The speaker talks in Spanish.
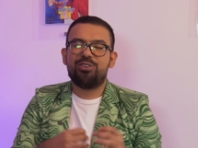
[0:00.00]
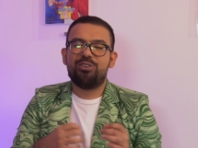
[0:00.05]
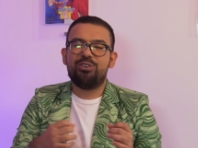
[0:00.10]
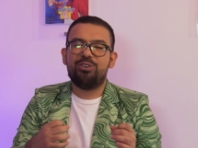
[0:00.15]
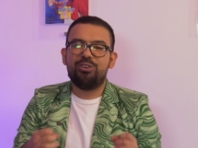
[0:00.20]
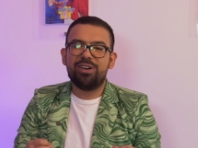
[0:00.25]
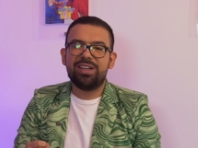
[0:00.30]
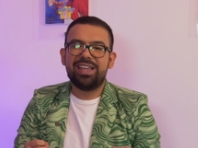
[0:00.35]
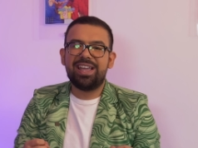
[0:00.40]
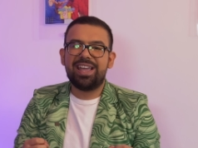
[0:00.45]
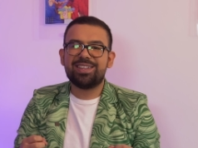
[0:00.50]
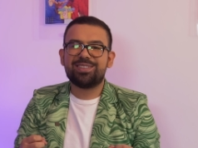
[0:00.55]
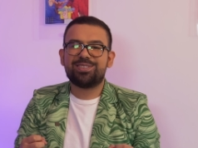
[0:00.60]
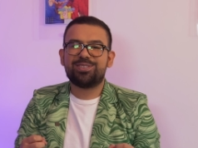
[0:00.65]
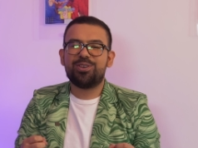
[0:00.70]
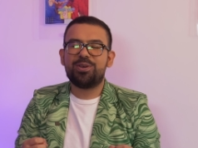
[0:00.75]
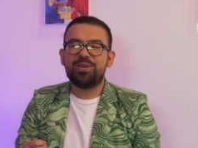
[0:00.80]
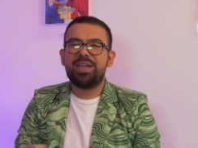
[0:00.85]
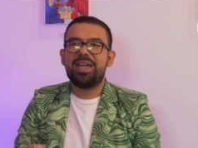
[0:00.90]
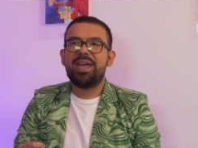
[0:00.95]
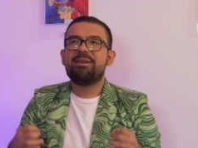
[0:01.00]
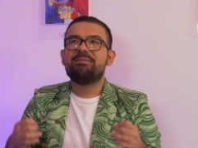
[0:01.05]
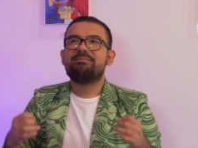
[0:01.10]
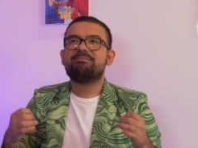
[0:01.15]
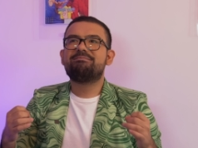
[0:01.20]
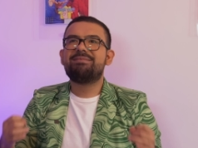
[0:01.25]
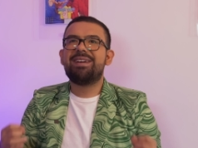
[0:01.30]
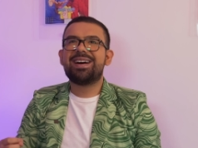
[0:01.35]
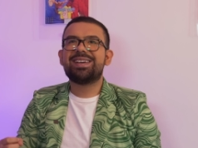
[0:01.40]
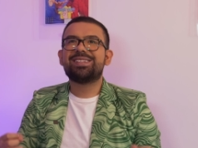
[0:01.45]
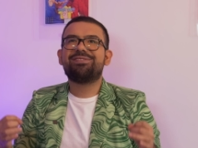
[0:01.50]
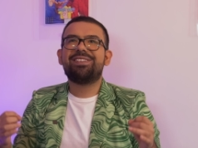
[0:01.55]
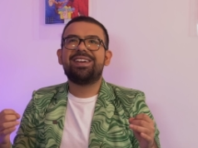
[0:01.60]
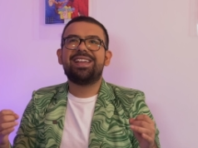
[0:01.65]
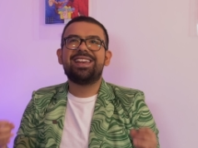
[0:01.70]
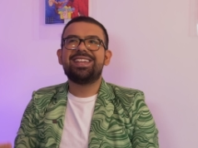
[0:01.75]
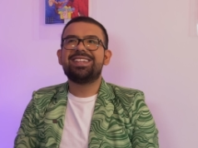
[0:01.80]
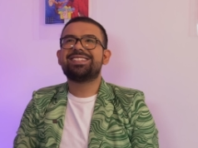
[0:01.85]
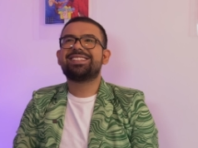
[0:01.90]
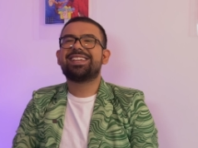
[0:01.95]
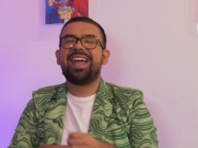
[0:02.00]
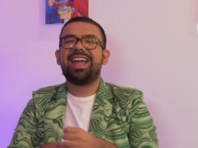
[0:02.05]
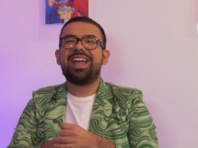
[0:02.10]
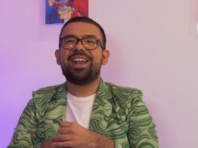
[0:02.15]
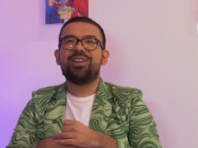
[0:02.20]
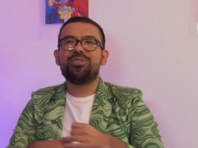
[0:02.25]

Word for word: Hoy estoy más feliz que